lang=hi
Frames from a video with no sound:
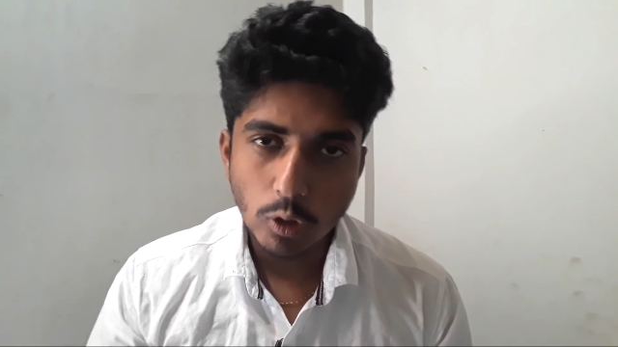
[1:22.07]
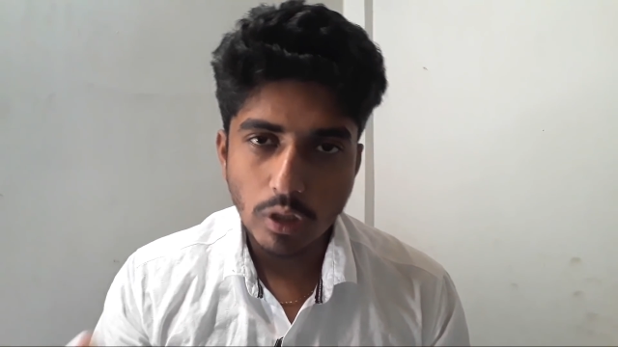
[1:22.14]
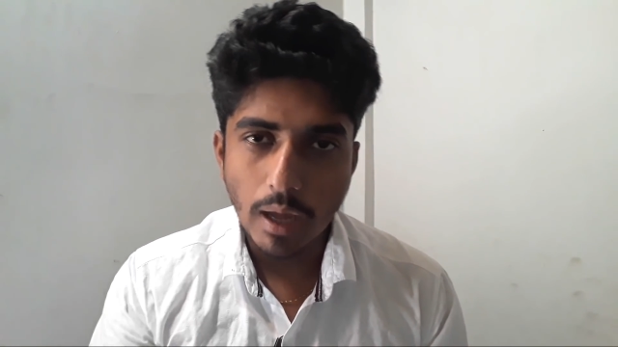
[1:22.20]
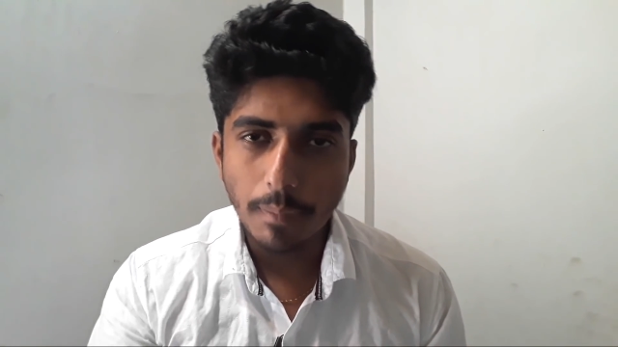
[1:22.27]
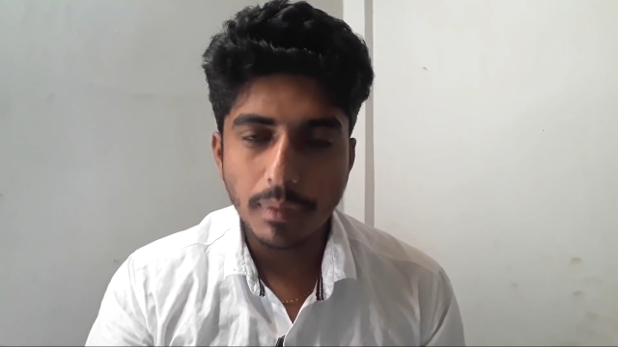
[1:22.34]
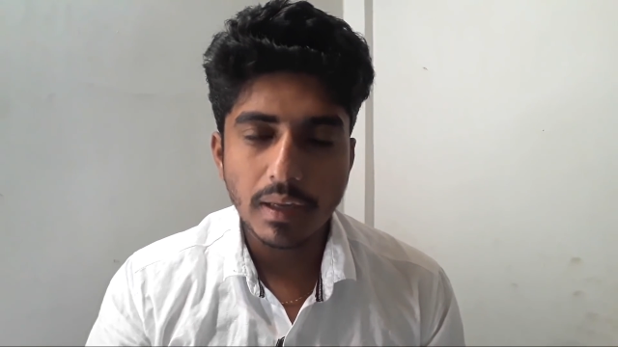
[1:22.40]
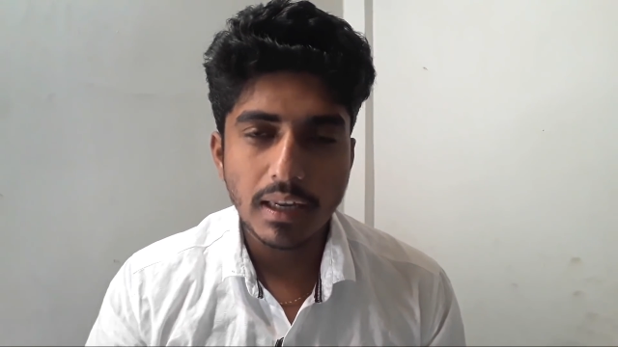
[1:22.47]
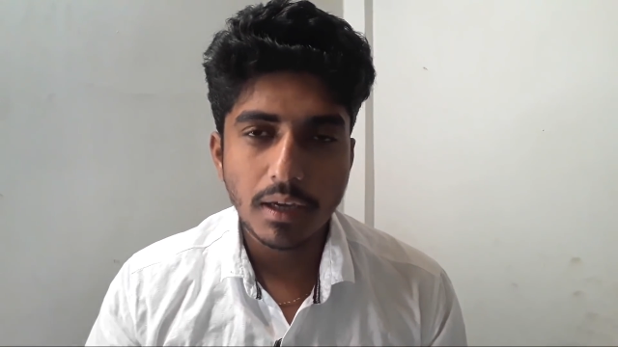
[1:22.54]
तो
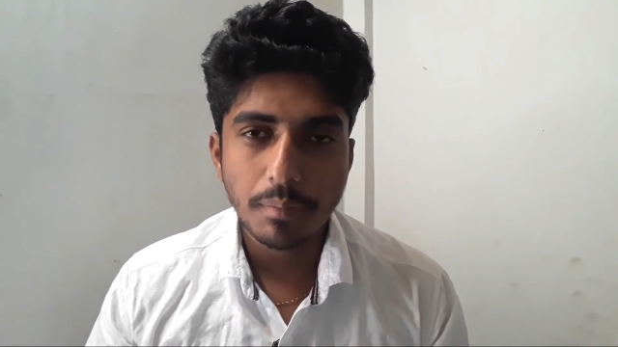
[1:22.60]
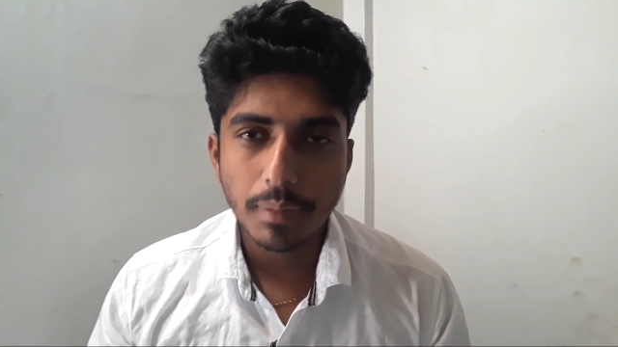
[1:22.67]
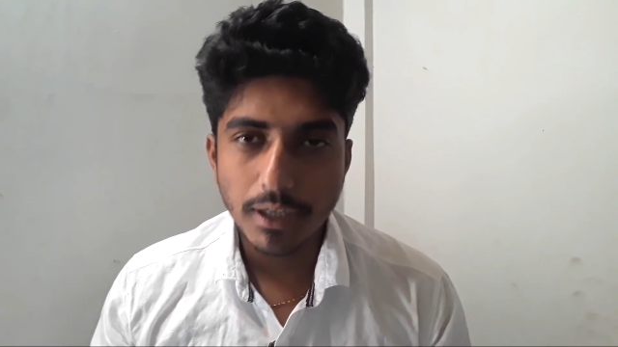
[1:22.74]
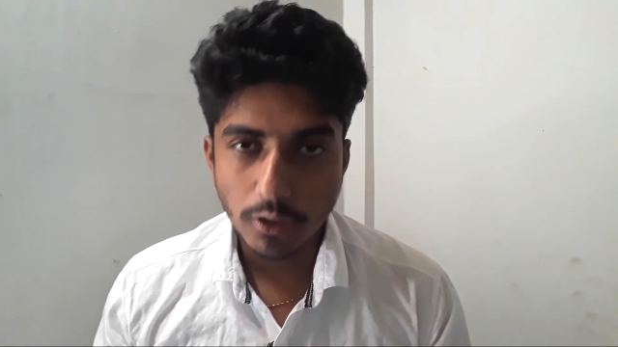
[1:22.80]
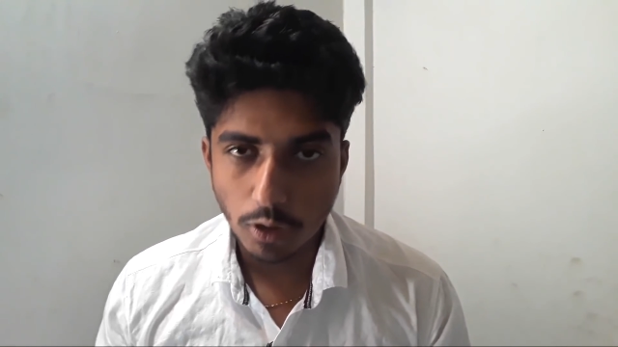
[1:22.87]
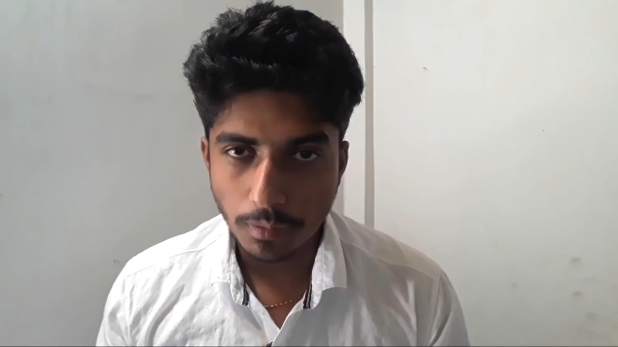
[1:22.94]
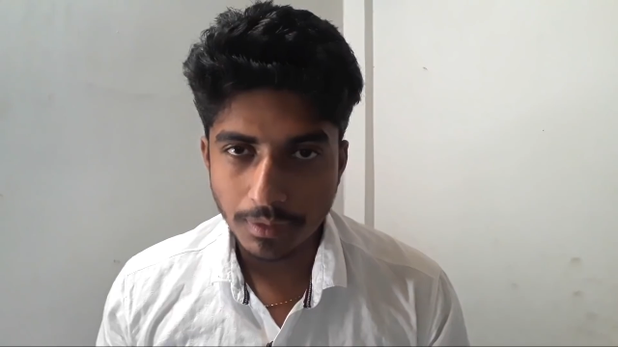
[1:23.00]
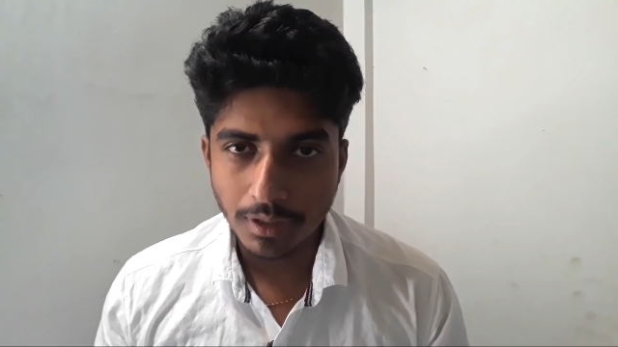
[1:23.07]
आपके लिए एक
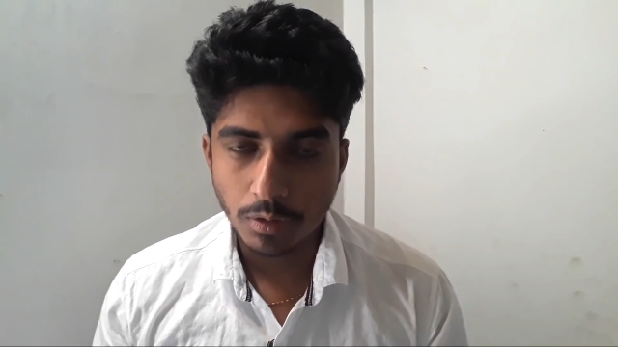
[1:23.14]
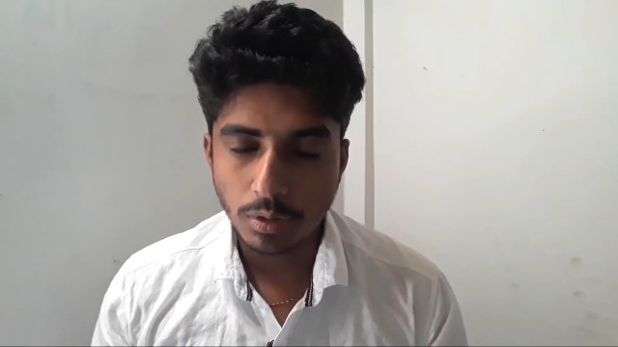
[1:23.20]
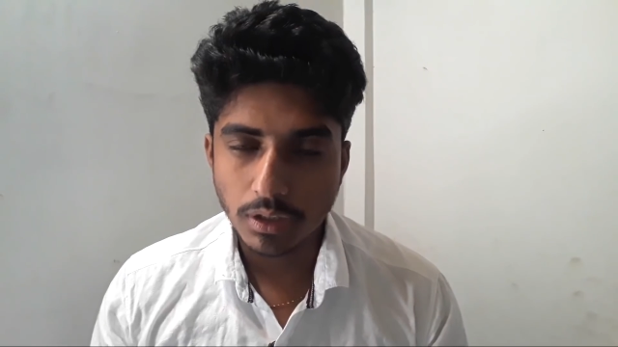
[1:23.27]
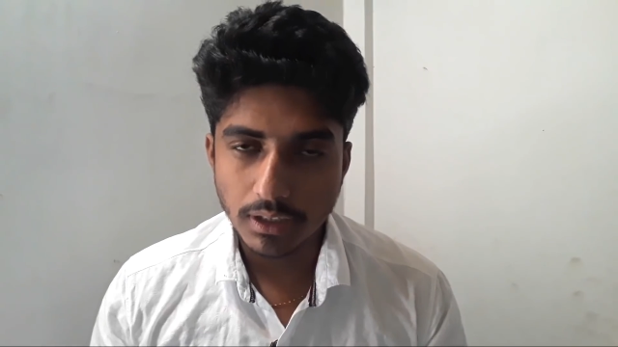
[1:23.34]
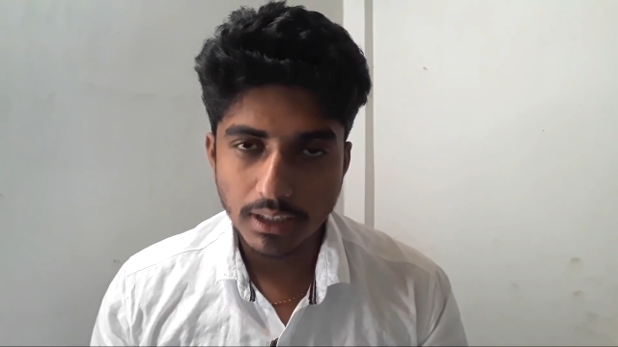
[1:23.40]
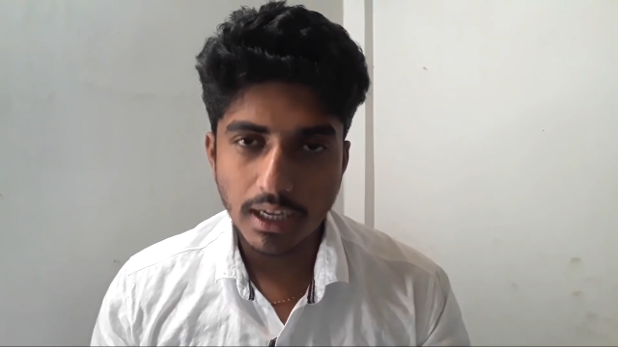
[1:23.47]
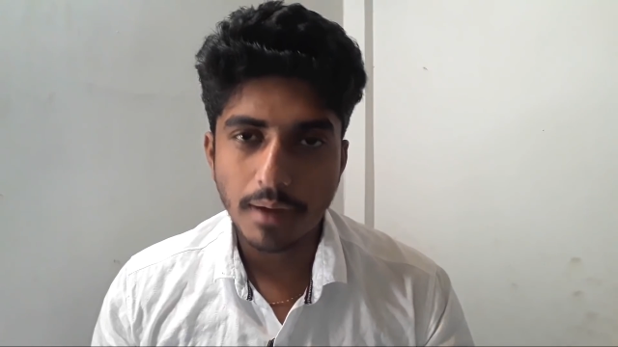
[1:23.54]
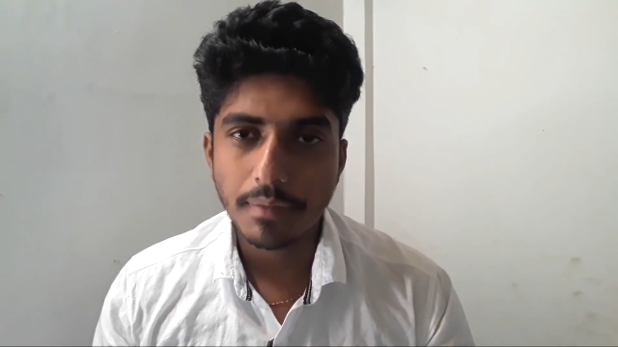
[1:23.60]
बेस्ट ऑप्शन हो
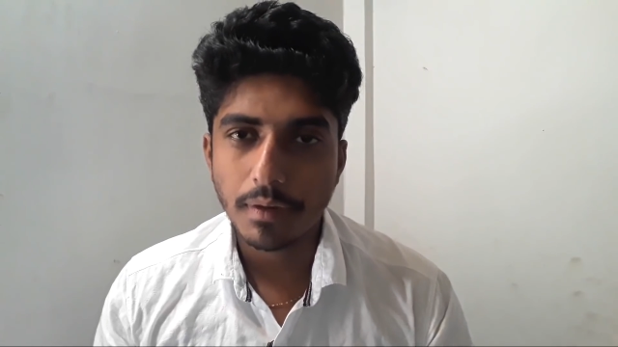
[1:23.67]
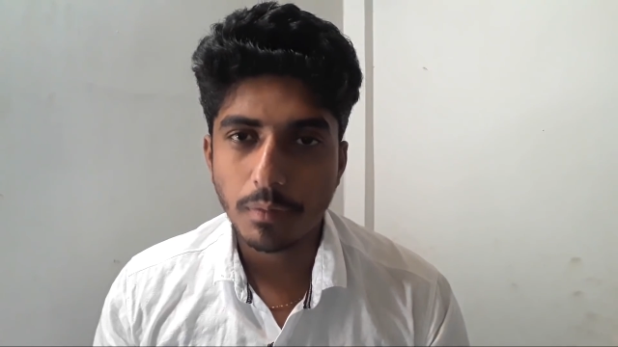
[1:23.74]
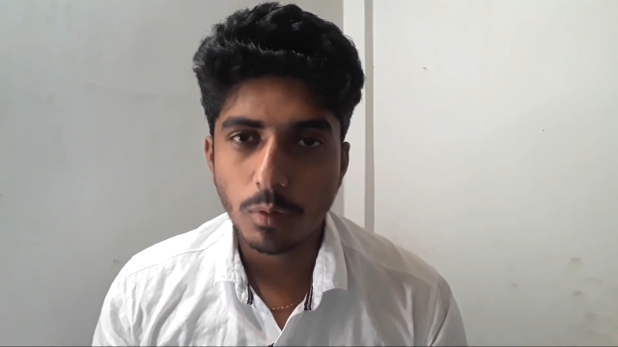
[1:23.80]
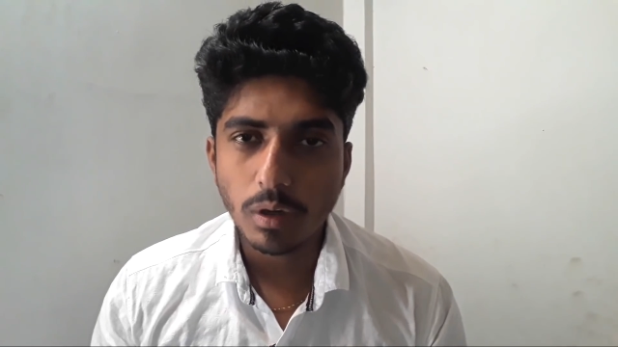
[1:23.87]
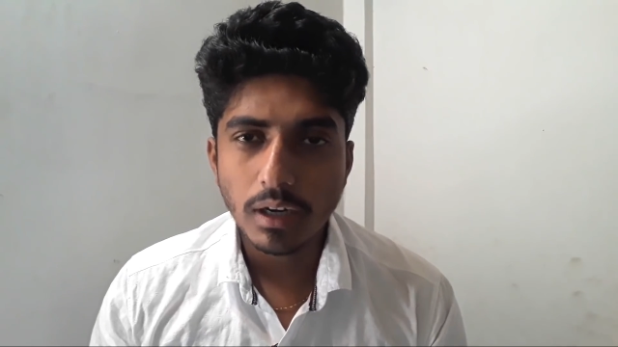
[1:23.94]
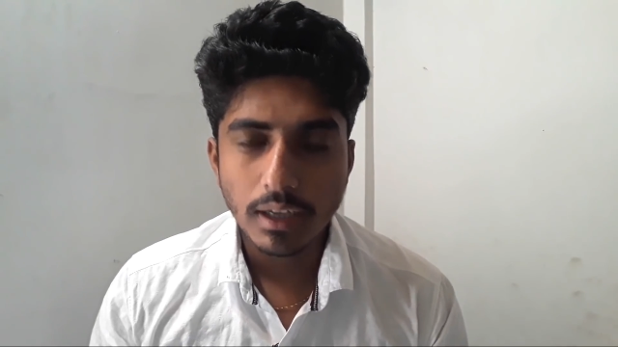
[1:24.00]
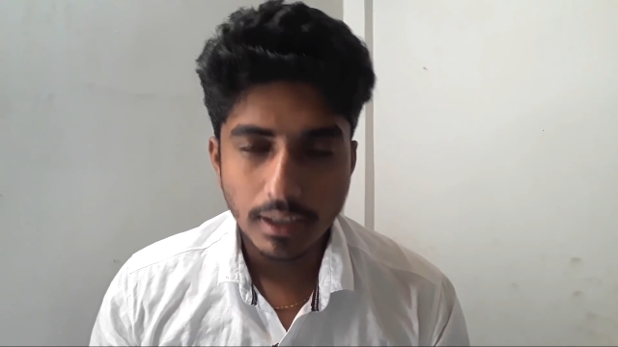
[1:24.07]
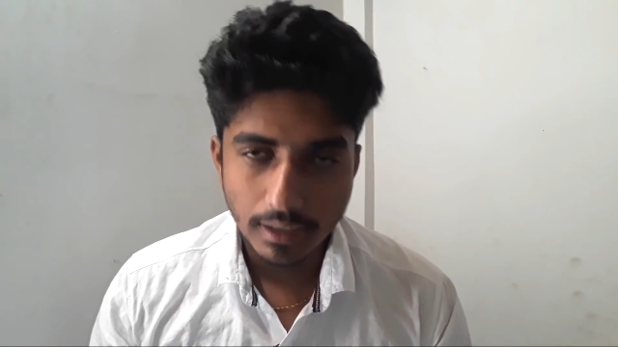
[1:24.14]
सकता है आप ये फ़ोन